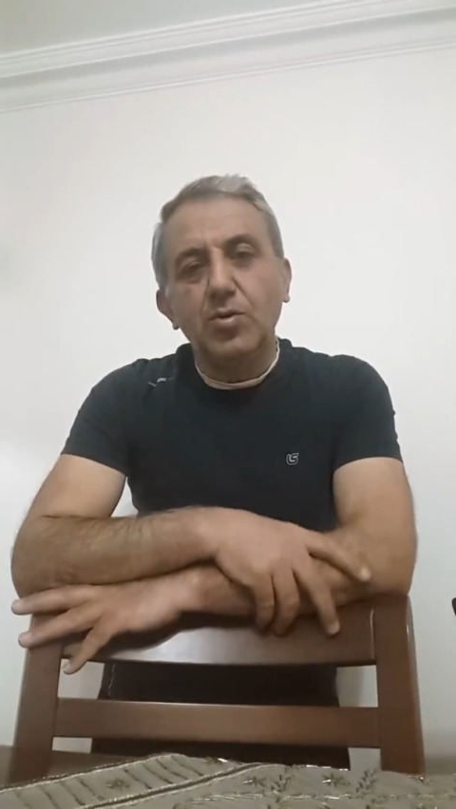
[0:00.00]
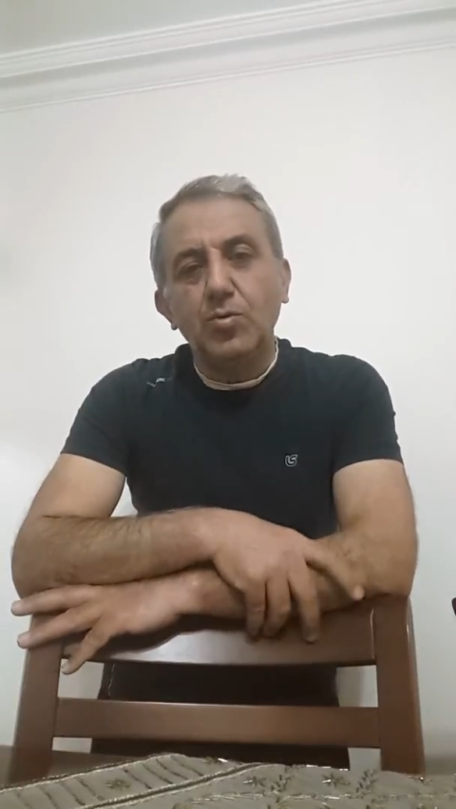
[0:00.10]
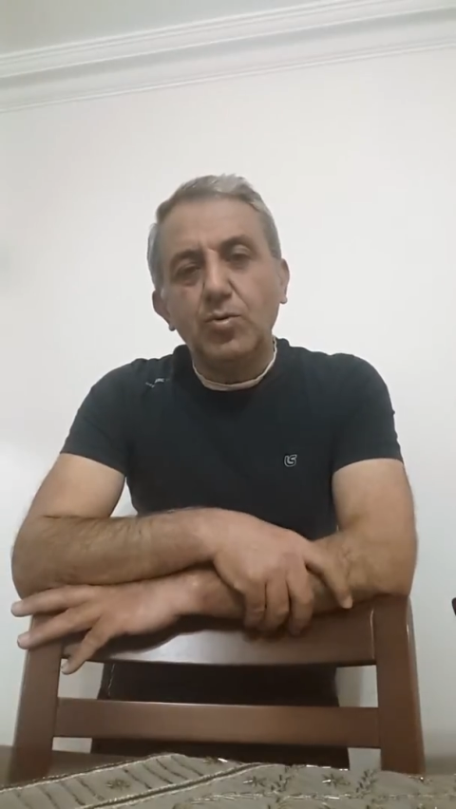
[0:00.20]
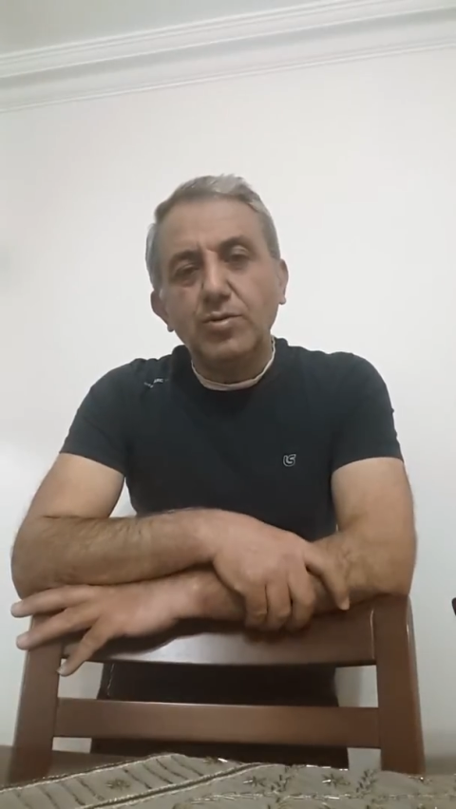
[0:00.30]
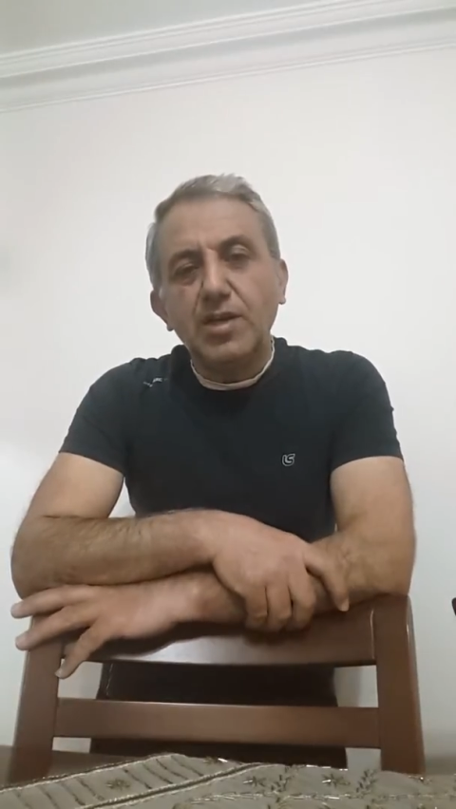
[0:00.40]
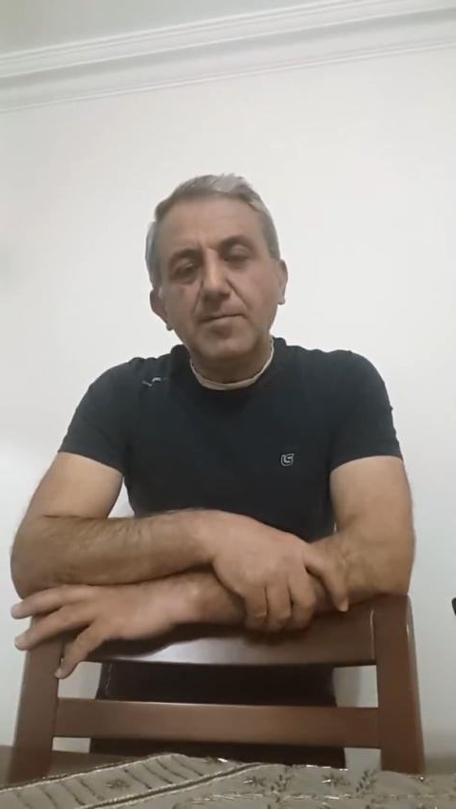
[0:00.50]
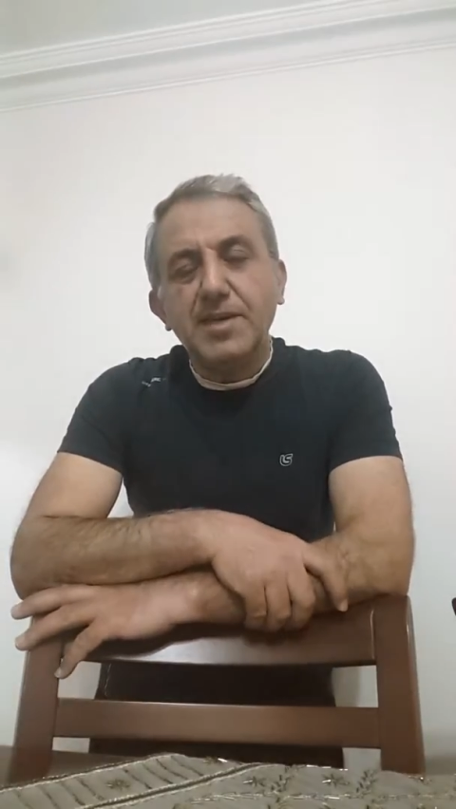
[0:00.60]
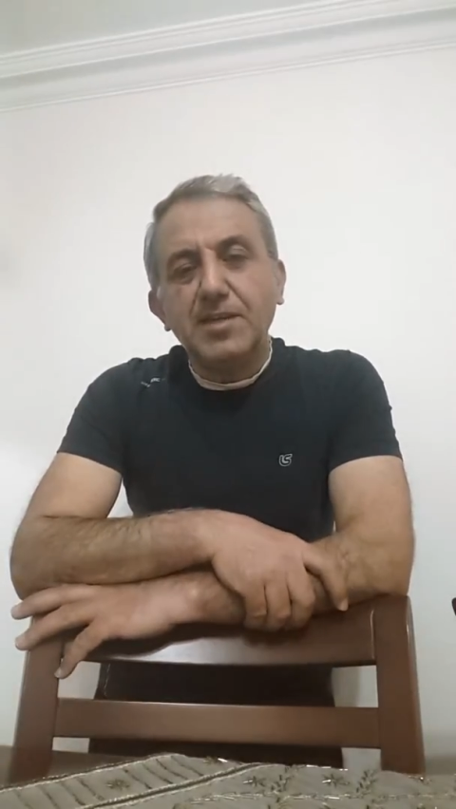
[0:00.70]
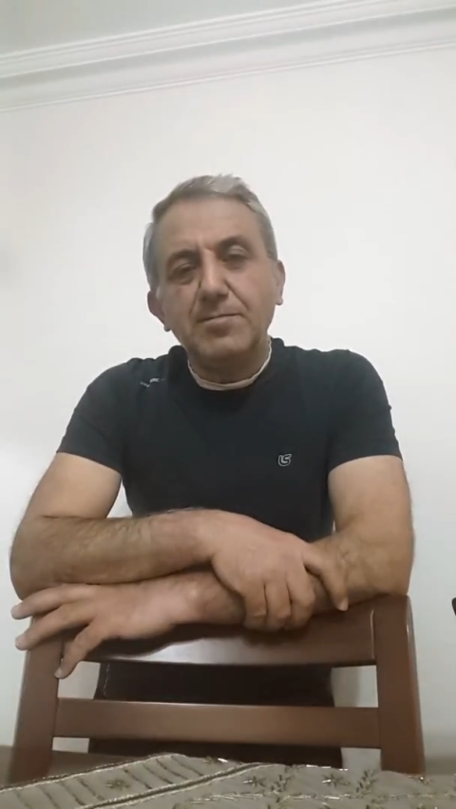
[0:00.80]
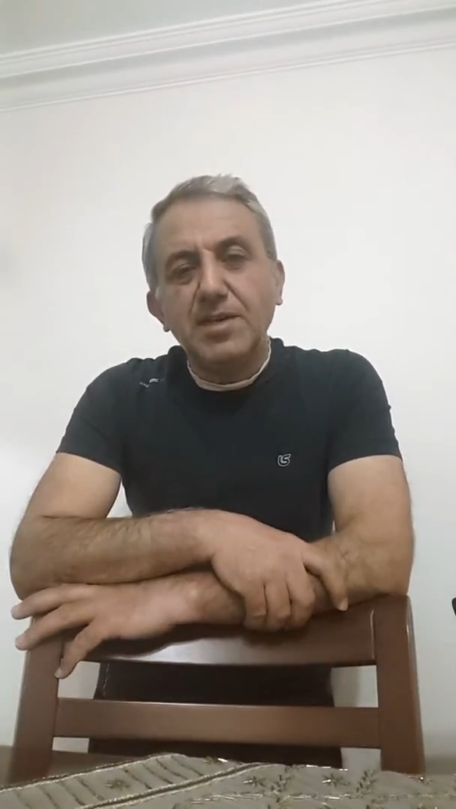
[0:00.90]
Kurtarma
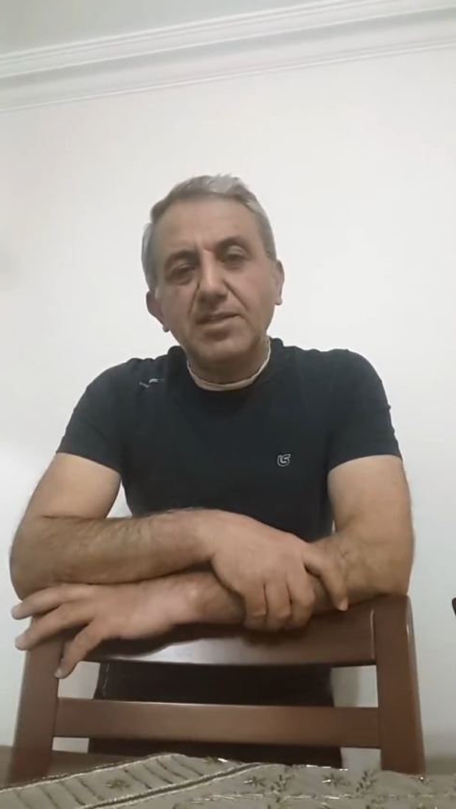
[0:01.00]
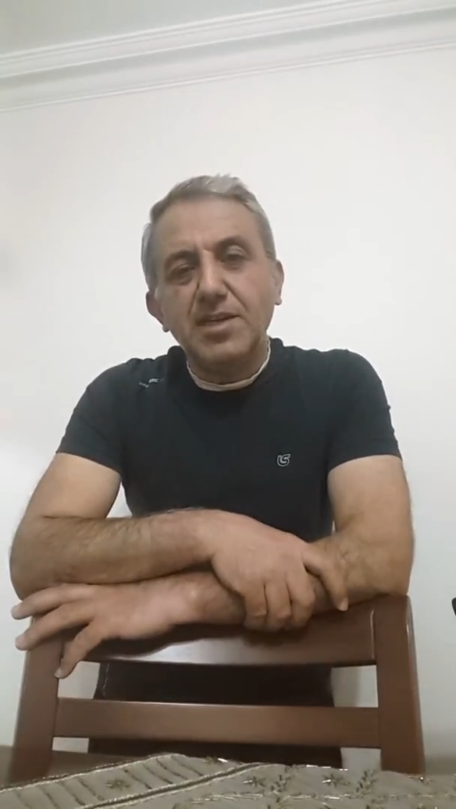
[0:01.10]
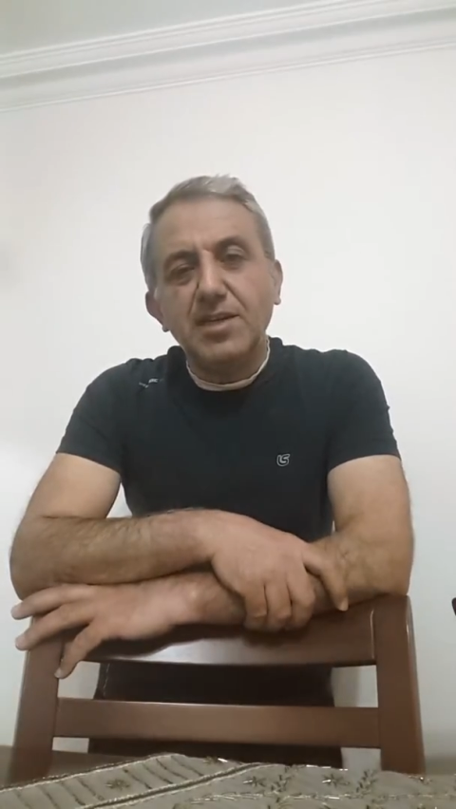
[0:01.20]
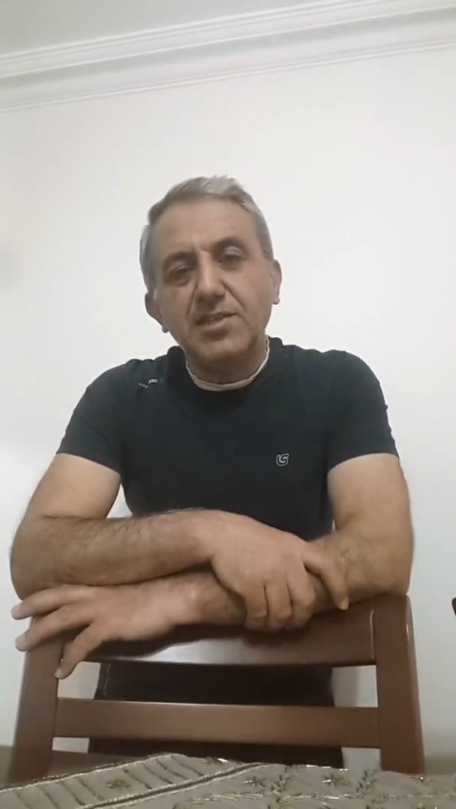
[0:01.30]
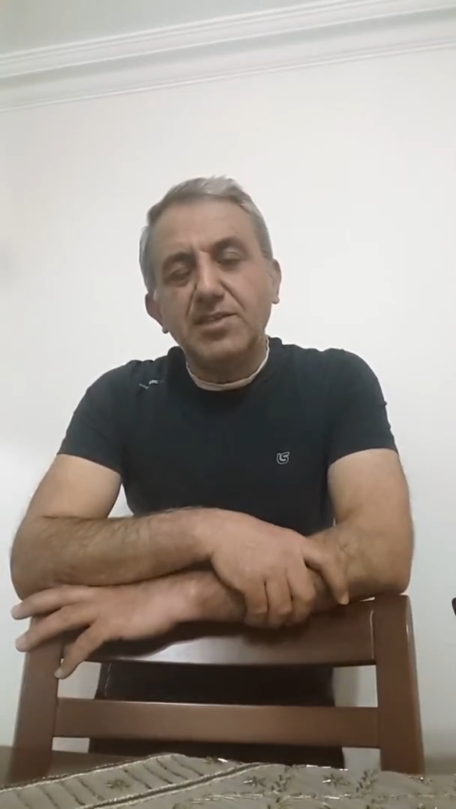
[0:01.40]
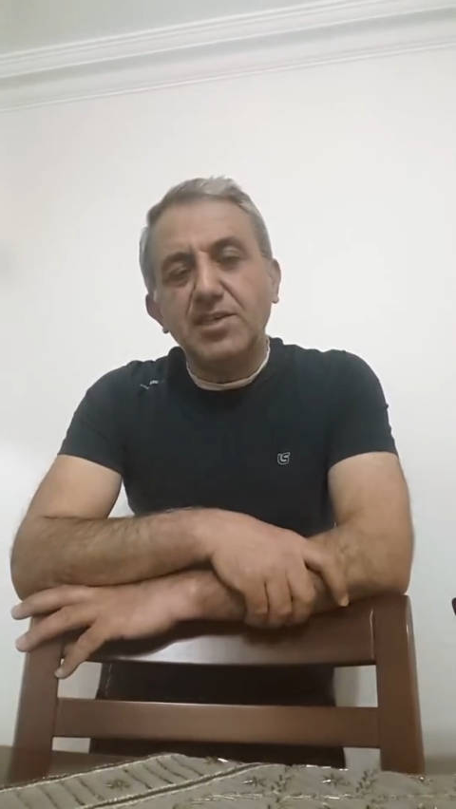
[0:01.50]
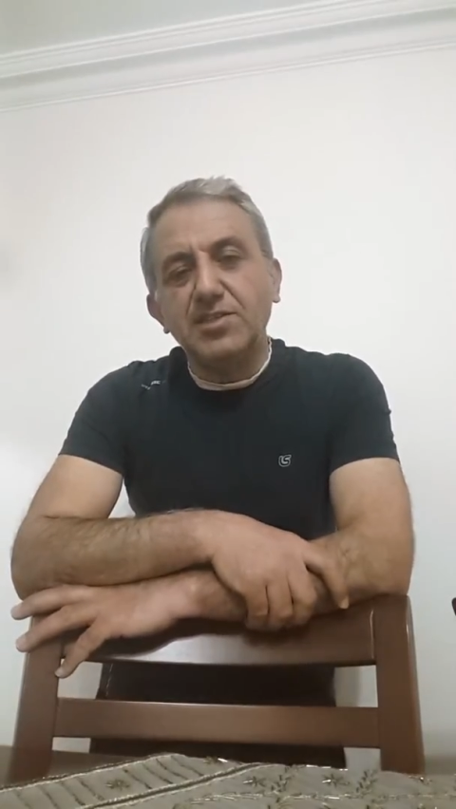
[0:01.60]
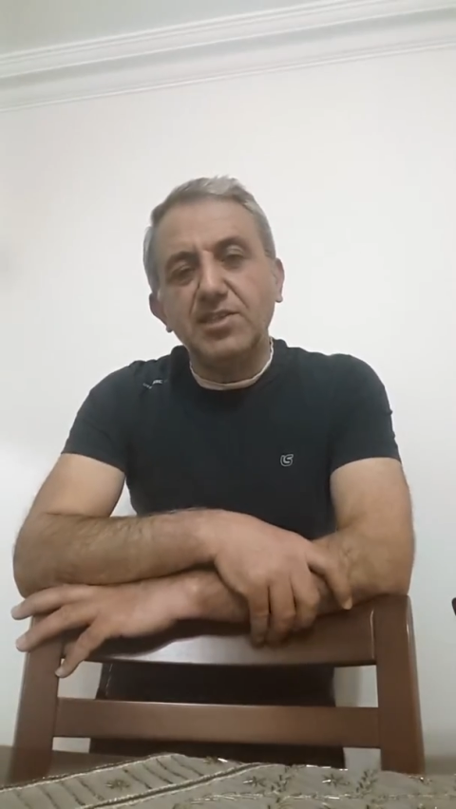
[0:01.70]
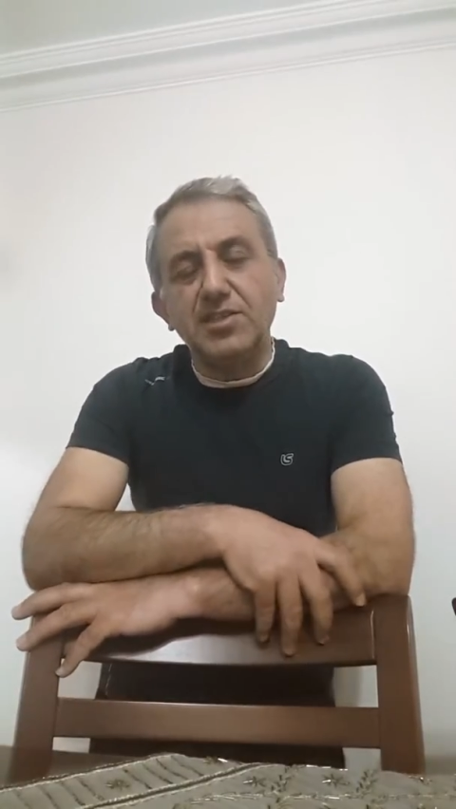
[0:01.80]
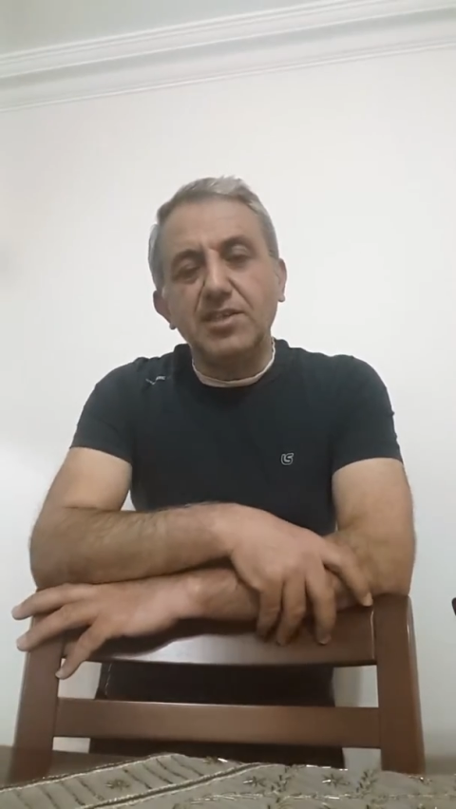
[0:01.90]
ekipleri de
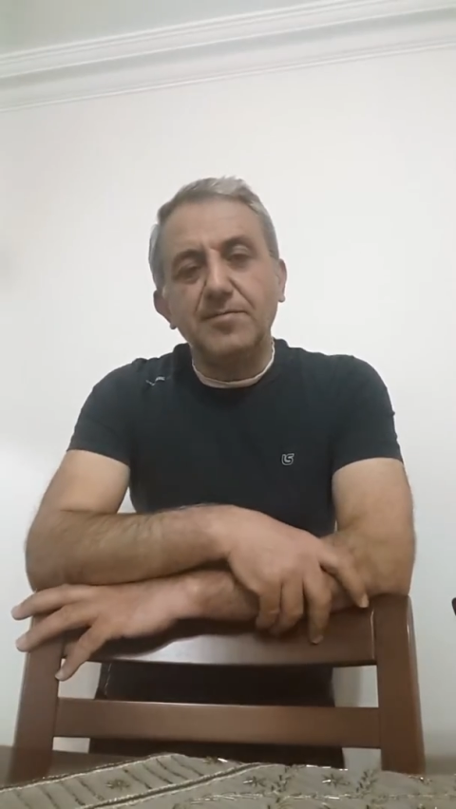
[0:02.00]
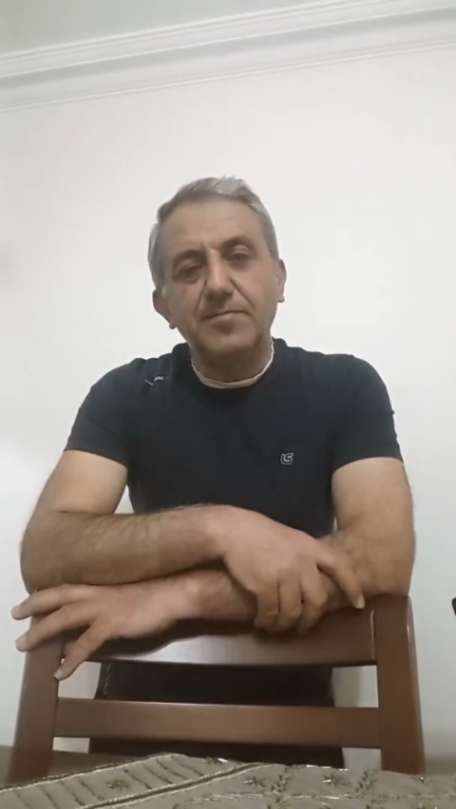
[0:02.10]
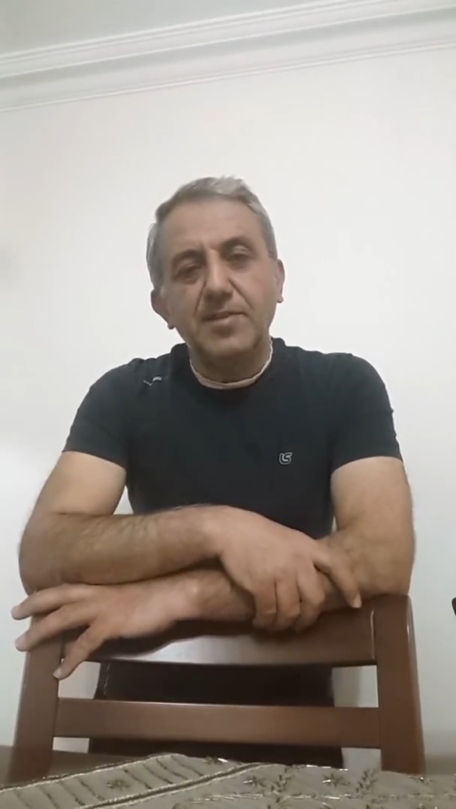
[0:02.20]
zenciydi.